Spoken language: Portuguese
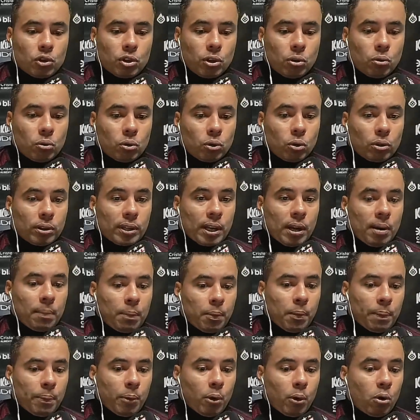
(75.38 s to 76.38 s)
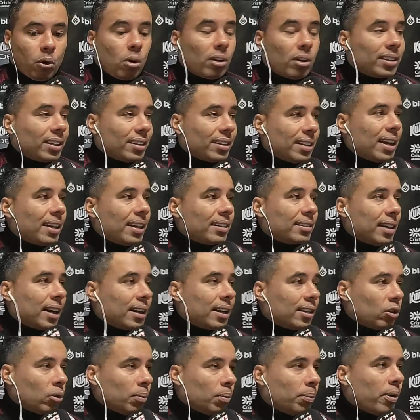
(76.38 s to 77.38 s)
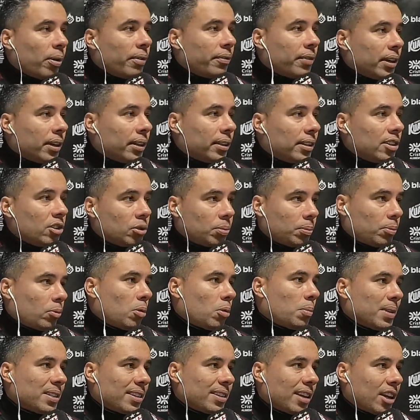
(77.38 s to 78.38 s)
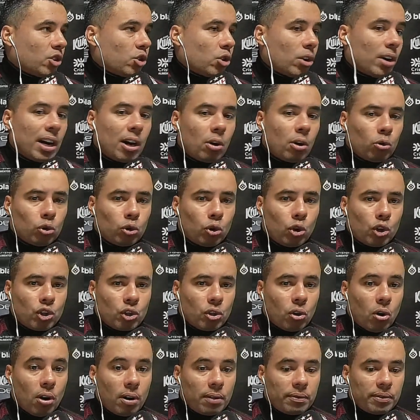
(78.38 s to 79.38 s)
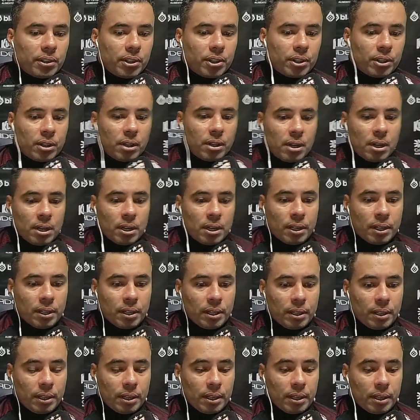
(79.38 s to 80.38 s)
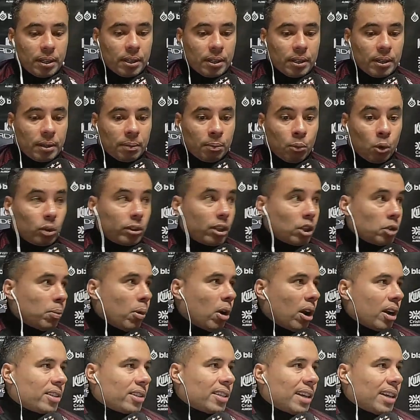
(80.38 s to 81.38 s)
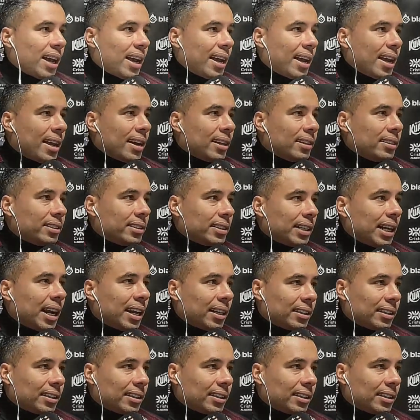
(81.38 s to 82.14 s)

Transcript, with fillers: No segundo tempo, por conta da entrada do Poveda, eles começaram a jogar com dois noves e muitas bolas aéreas.